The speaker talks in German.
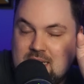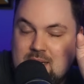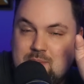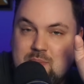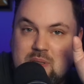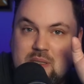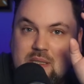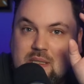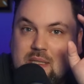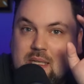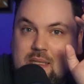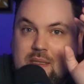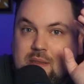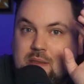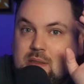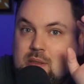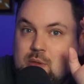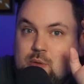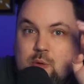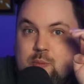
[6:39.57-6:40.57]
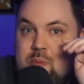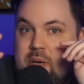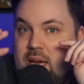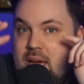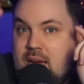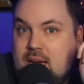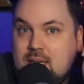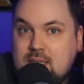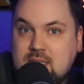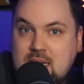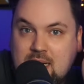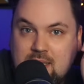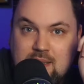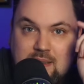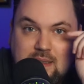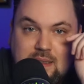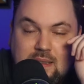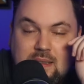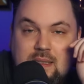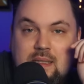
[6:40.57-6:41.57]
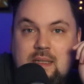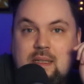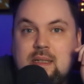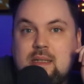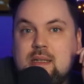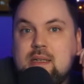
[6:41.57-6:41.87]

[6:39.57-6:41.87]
Ja, bis hin zum regen Tanzen